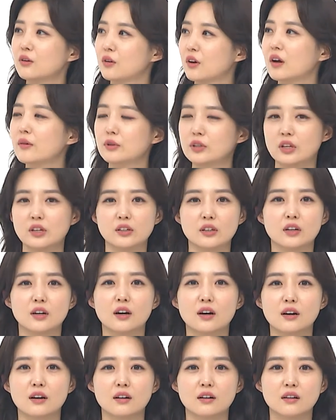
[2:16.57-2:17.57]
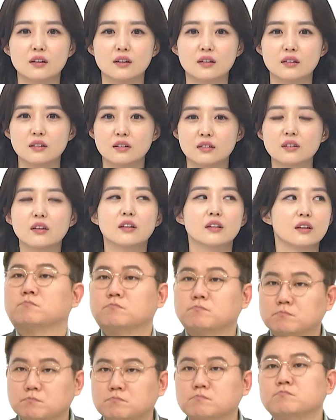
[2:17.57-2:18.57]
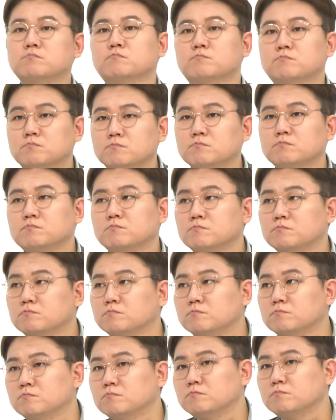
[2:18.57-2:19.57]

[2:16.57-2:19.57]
이렇게 하면 되니까. 그렇죠. 그거를 해소할 수가 있는데